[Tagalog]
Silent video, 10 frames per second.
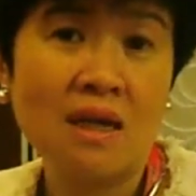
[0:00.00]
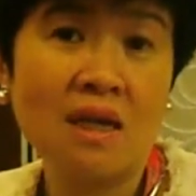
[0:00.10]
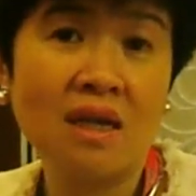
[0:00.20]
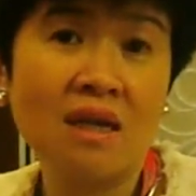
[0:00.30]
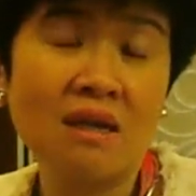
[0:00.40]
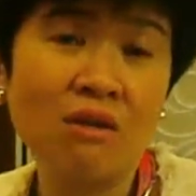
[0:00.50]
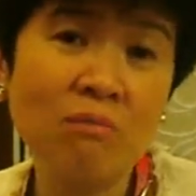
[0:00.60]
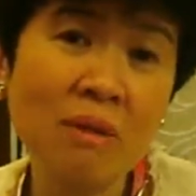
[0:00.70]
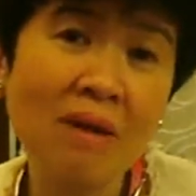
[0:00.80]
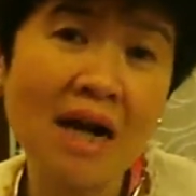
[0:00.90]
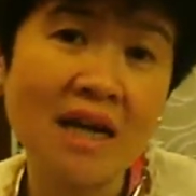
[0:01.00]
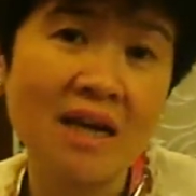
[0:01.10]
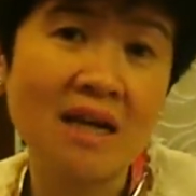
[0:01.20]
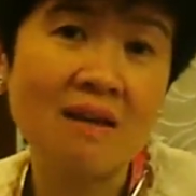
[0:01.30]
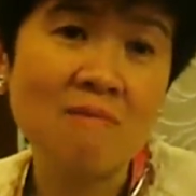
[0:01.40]
Eh yung
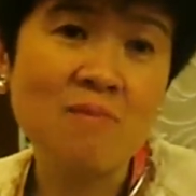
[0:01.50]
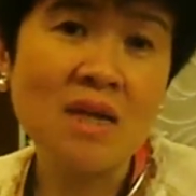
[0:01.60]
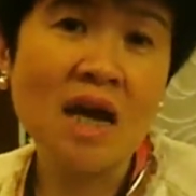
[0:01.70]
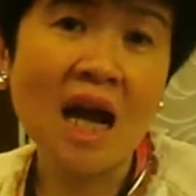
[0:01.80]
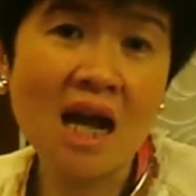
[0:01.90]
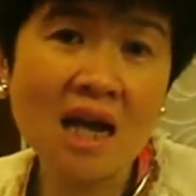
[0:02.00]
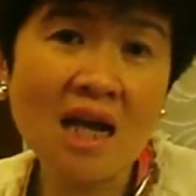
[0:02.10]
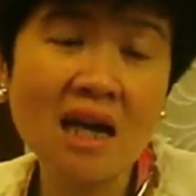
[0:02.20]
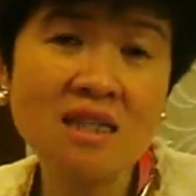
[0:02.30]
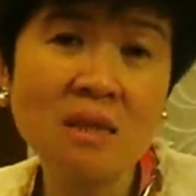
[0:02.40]
babae, hanggang